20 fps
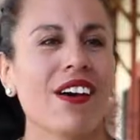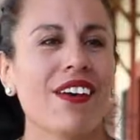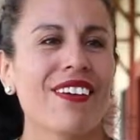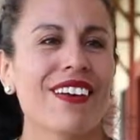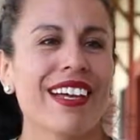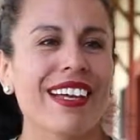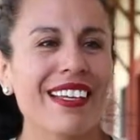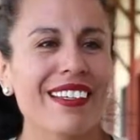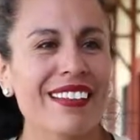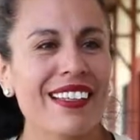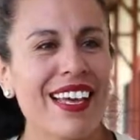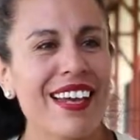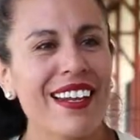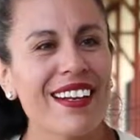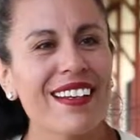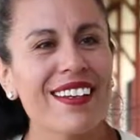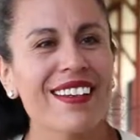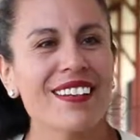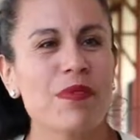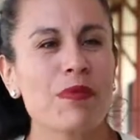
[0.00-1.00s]
Hola, ¿qué
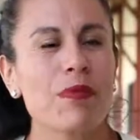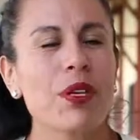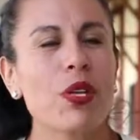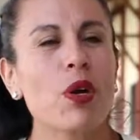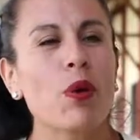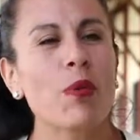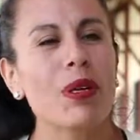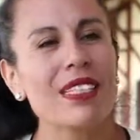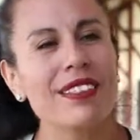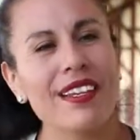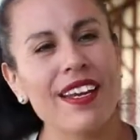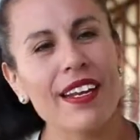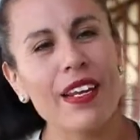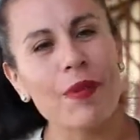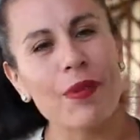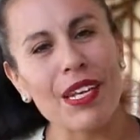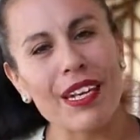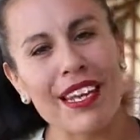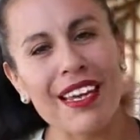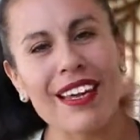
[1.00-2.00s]
tal? Mi nombre es
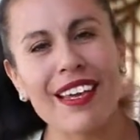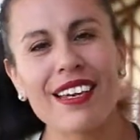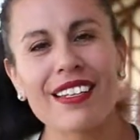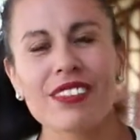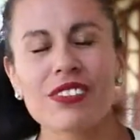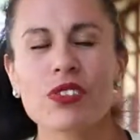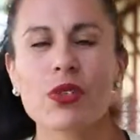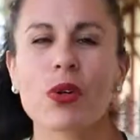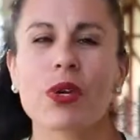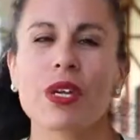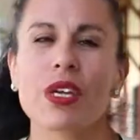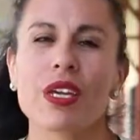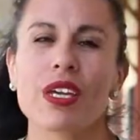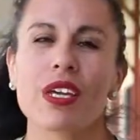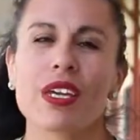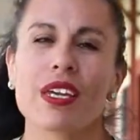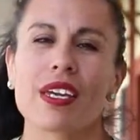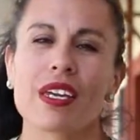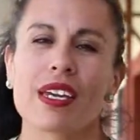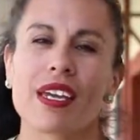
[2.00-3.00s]
Diana Venegas,
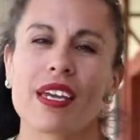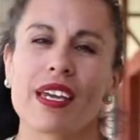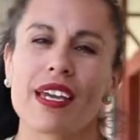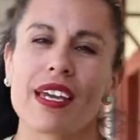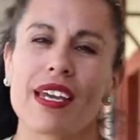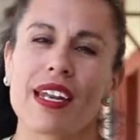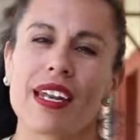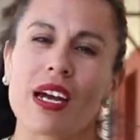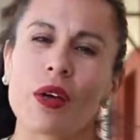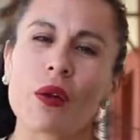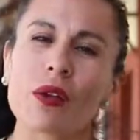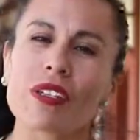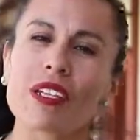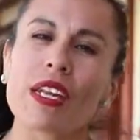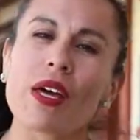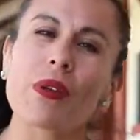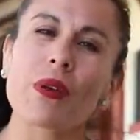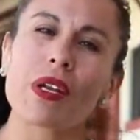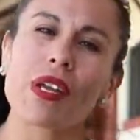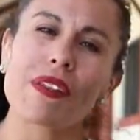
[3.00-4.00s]
soy eh, la
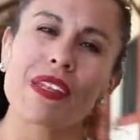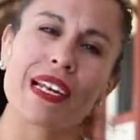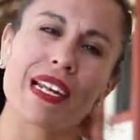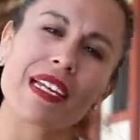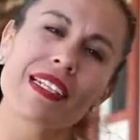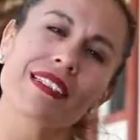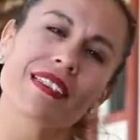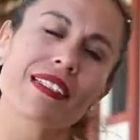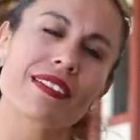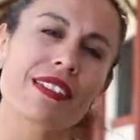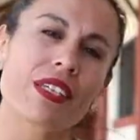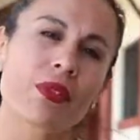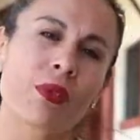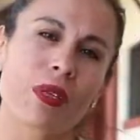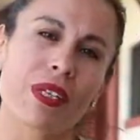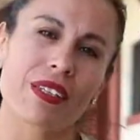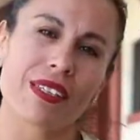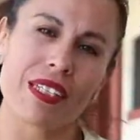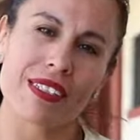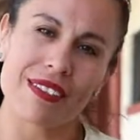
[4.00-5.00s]
coordinadora de la
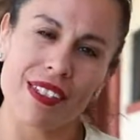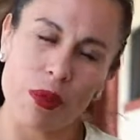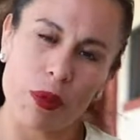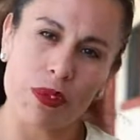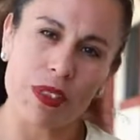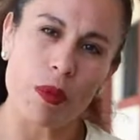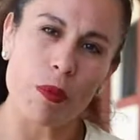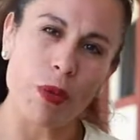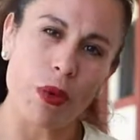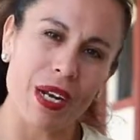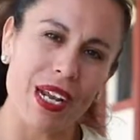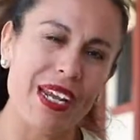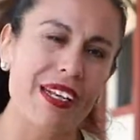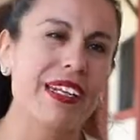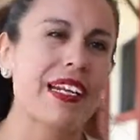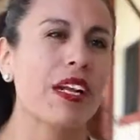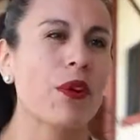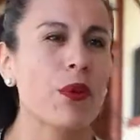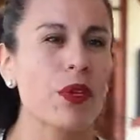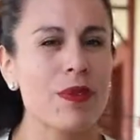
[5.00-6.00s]
licenciatura en Danza
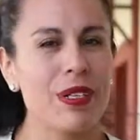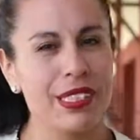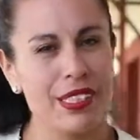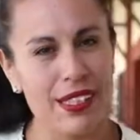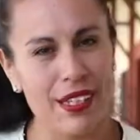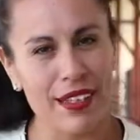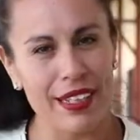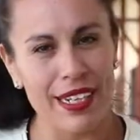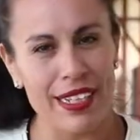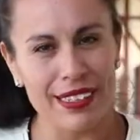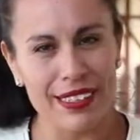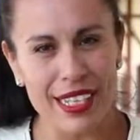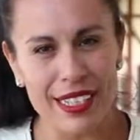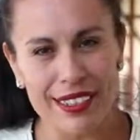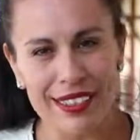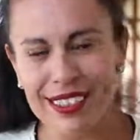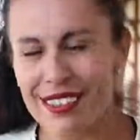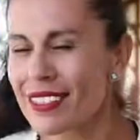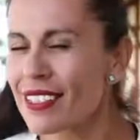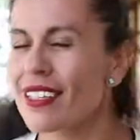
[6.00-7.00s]
Contemporánea en la Universidad de las
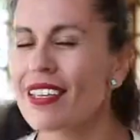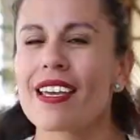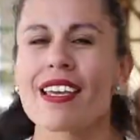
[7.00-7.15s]
Artes